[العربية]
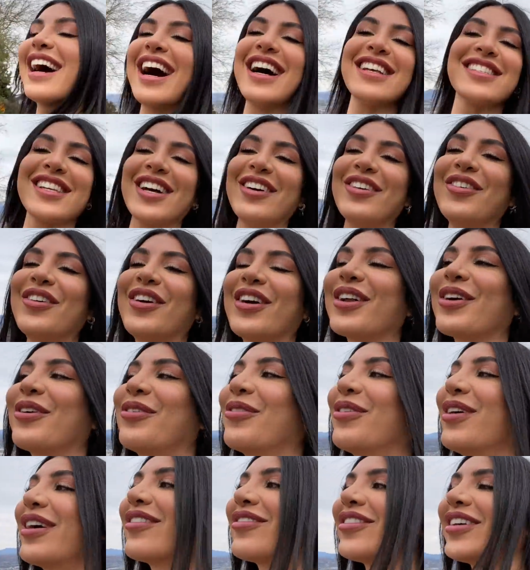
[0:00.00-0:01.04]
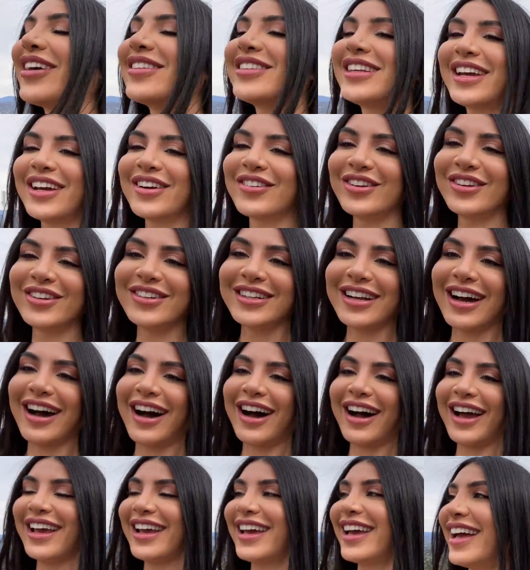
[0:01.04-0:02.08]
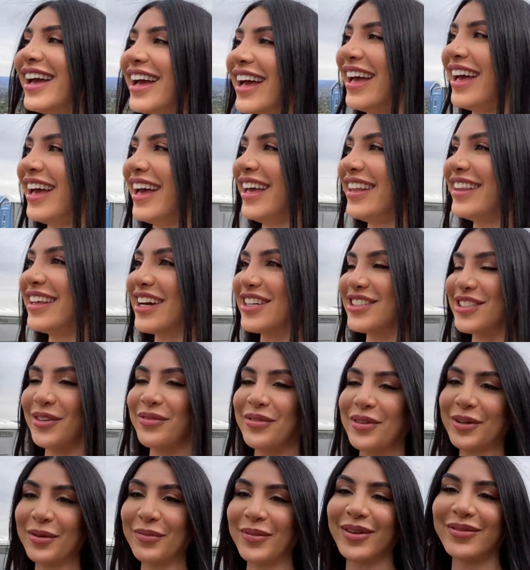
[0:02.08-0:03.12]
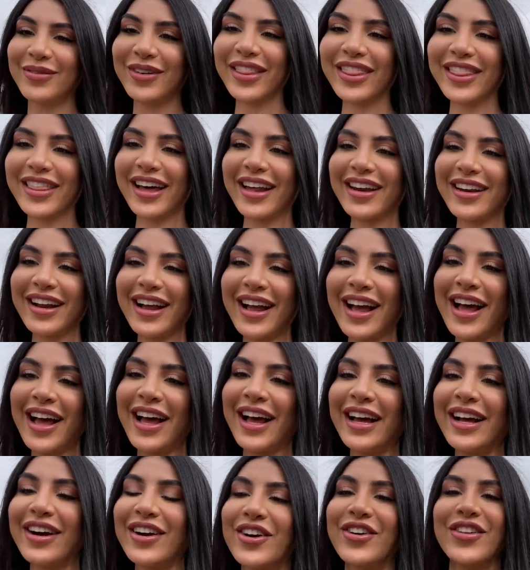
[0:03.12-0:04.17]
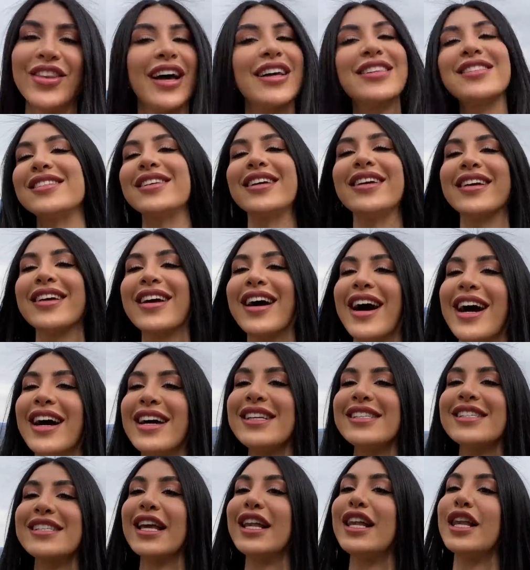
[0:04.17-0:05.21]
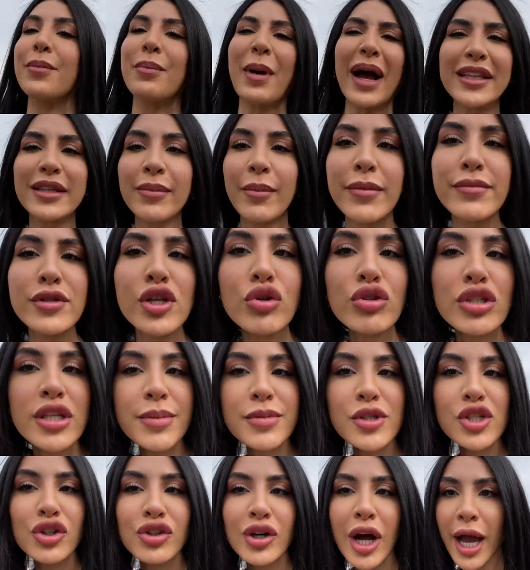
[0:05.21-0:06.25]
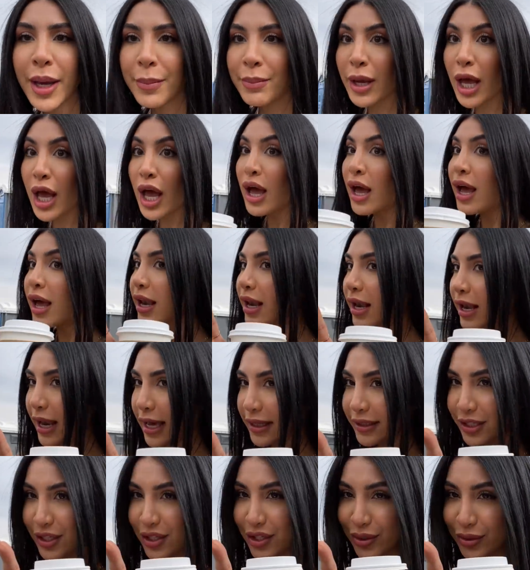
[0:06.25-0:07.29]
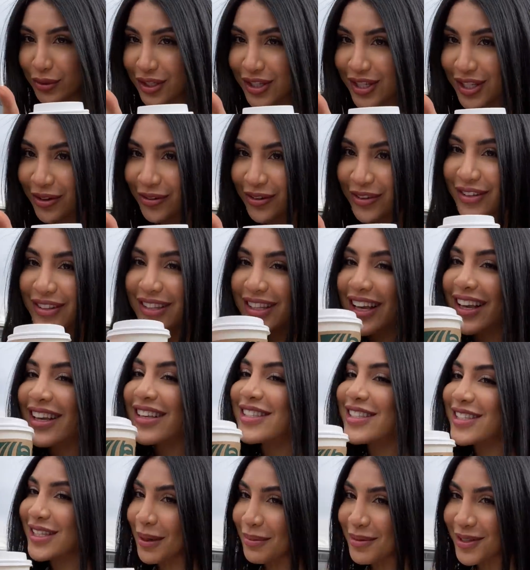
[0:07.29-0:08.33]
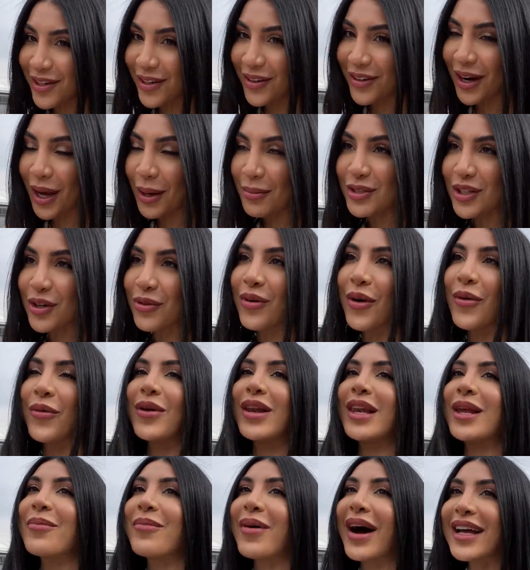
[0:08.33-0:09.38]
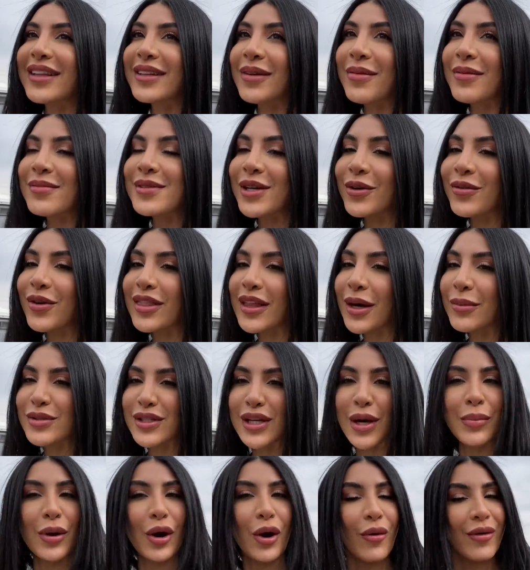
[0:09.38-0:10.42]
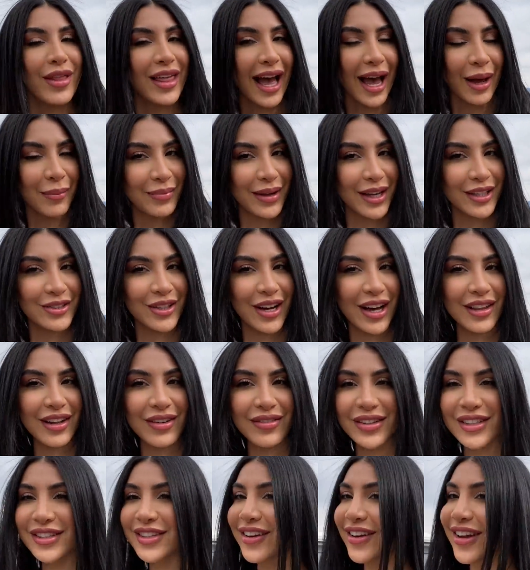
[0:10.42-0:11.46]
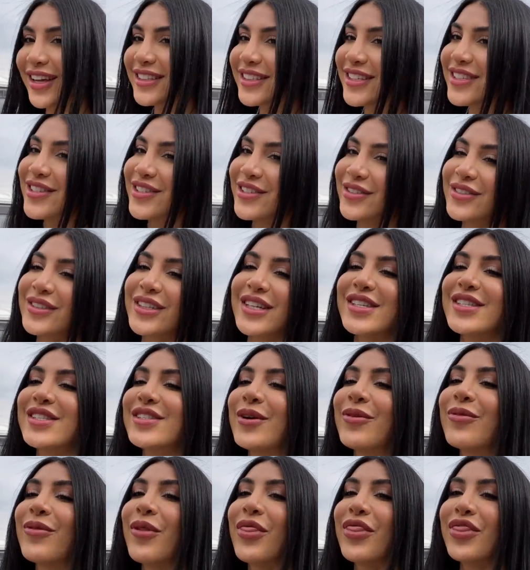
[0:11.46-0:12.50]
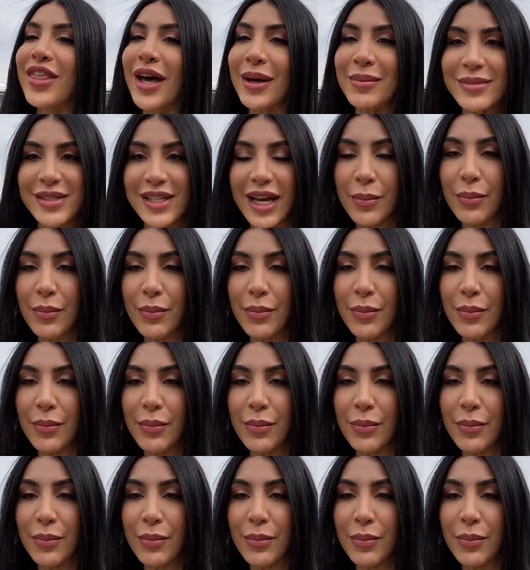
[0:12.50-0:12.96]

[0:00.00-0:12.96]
اصور ووقفه ودا يقولون هاي دا اشوفكم المنظر وذاتس ات جايز اللي بعد ما مسوي سبسكرايب لا تنسون تسوون سبسكرايب جوا واللي بعده ما مسوي ثامز اب او اذا حبيتوا هذا الفيديو لا تنسون تسوون ثامز اب